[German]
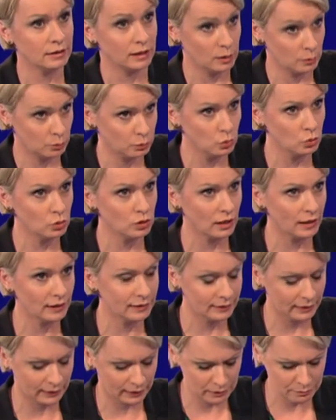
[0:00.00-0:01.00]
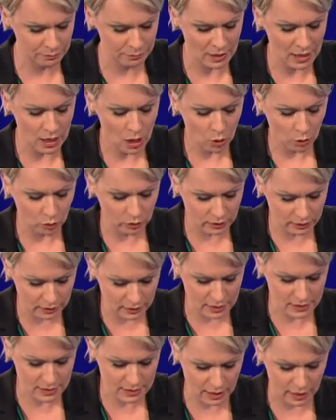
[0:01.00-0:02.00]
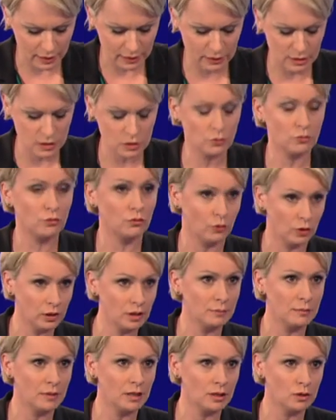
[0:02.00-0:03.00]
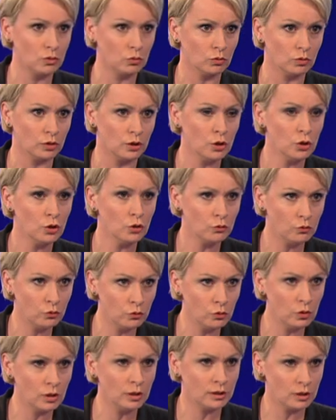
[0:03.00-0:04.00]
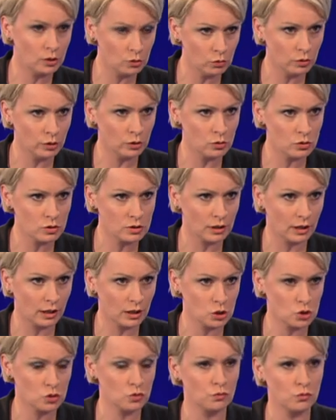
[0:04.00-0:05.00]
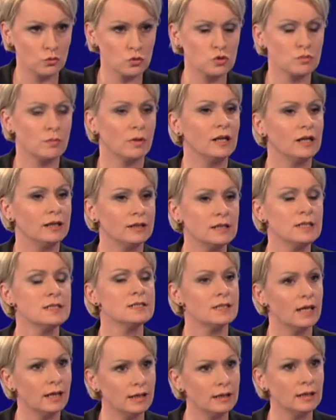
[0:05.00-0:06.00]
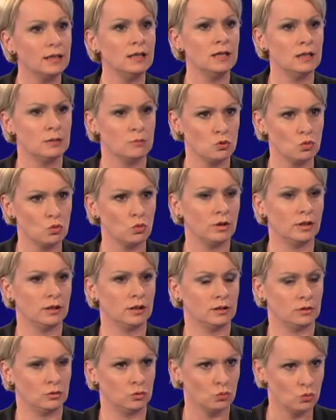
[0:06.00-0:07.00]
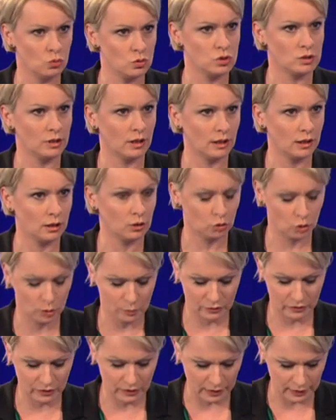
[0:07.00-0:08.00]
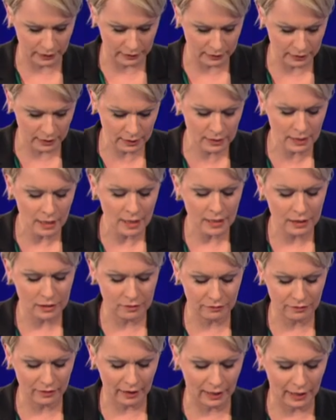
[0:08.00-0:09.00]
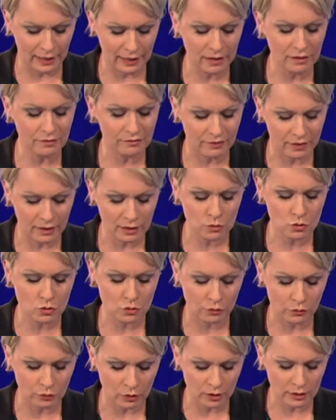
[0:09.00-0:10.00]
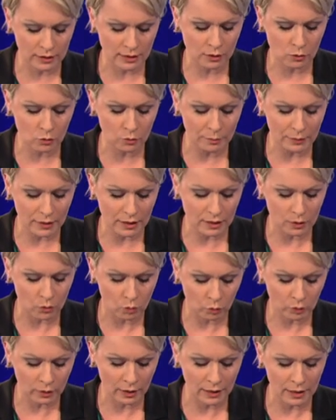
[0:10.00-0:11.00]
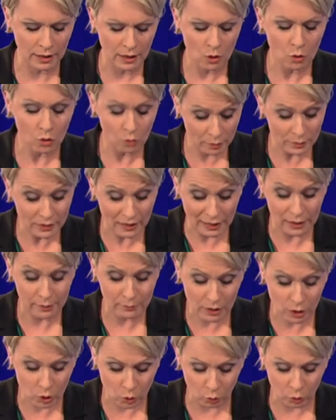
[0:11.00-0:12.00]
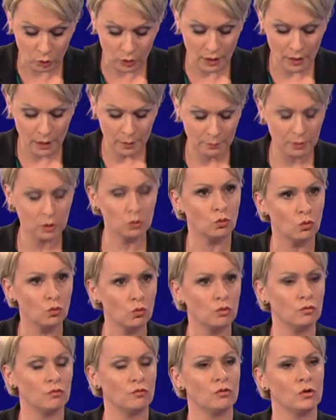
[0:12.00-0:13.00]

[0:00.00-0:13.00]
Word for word: eine Buchhalterin, und die sagt, diese Fördermillion für die jungen österreichischen Fußballer, die sei nie im sogenannten Österreicher Topf gelandet. Die Vereine wären so wörtlich um Millionen, um eine Million betrogen